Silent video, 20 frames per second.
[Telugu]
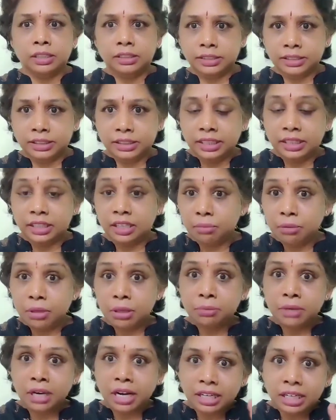
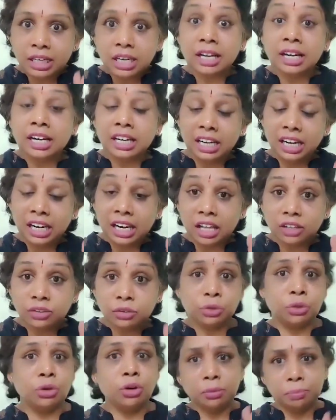చంద్రబాబు నాయుడు గారి
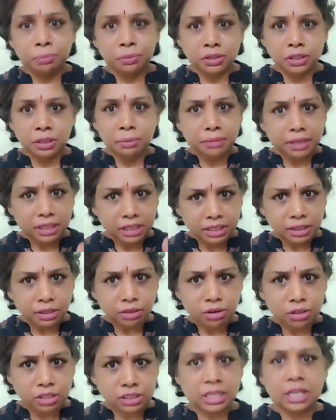లత్కోర్ బుద్ధి మళ్ళీ
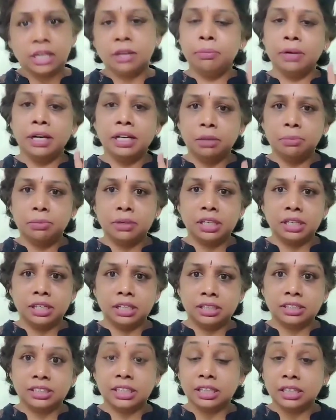ఇంకొకసారి బయటపడ్డది
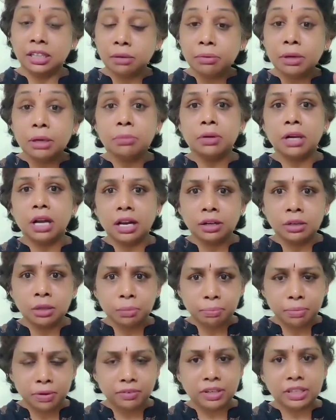చంద్రబాబు నాయుడు
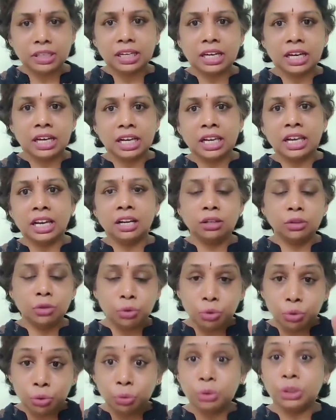పవన్ కళ్యాణ్
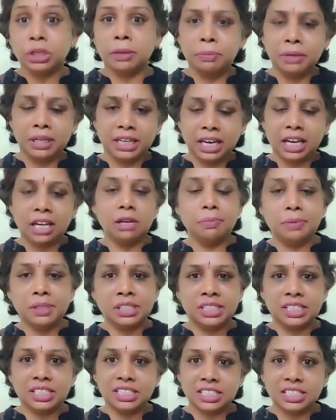కూటమి కలిపి
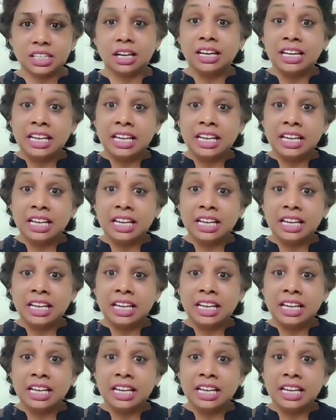చేసిన